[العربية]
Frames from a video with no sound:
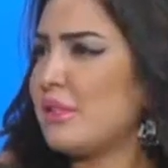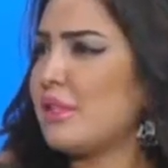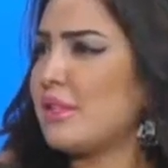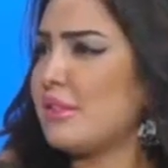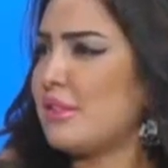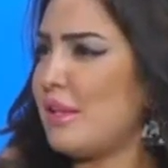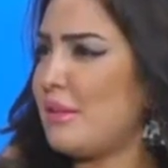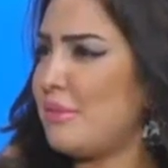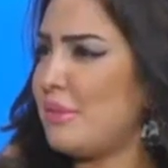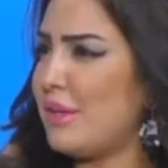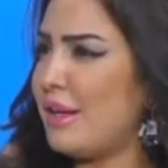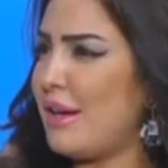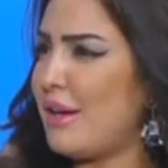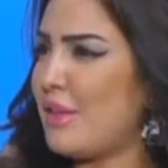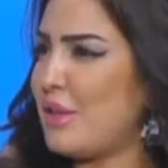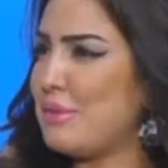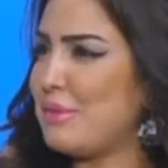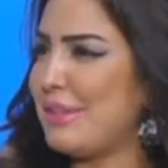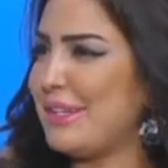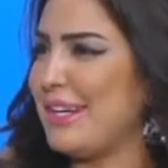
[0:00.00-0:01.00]
يصير يسحب من
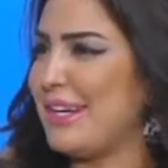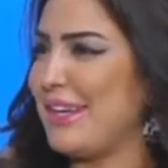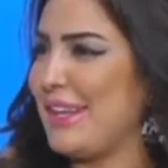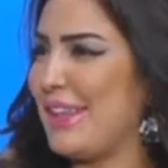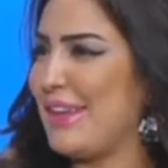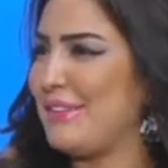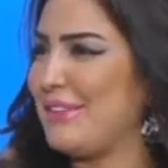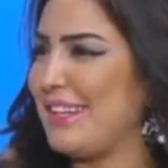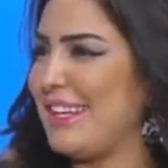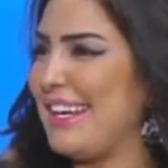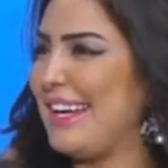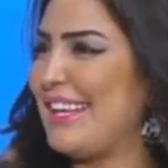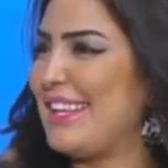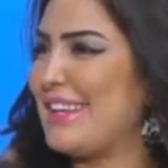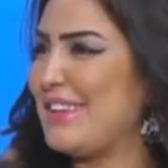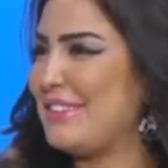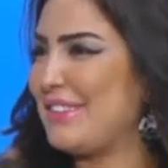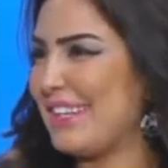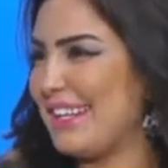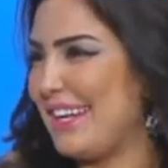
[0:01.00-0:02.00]
هذا ومن هذا ومن
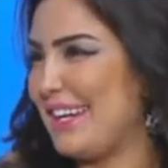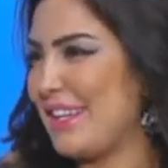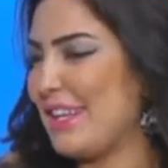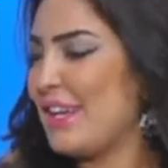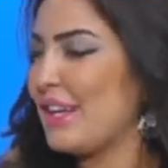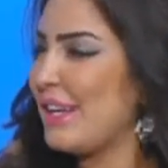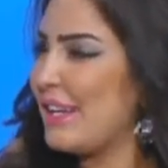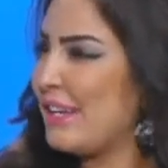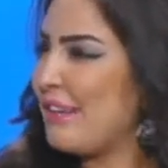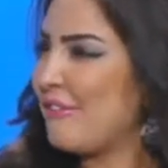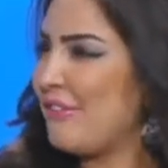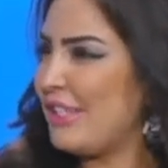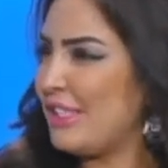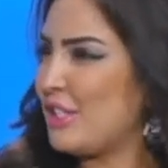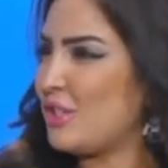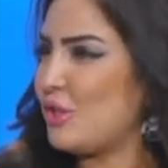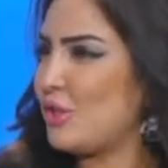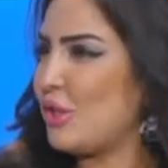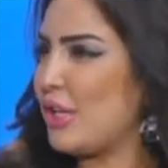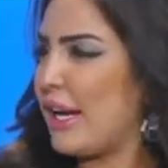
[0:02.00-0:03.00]
هذا ومن هذا
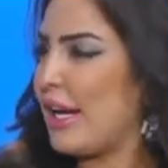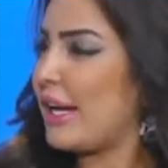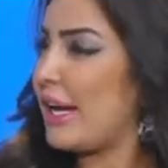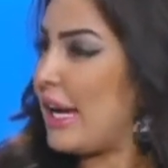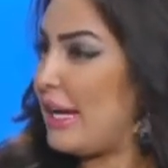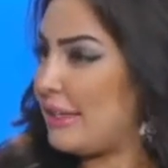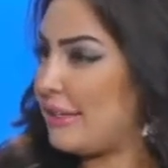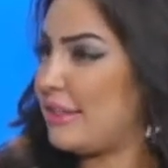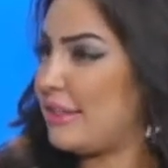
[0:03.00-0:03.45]
فانت شنو رايك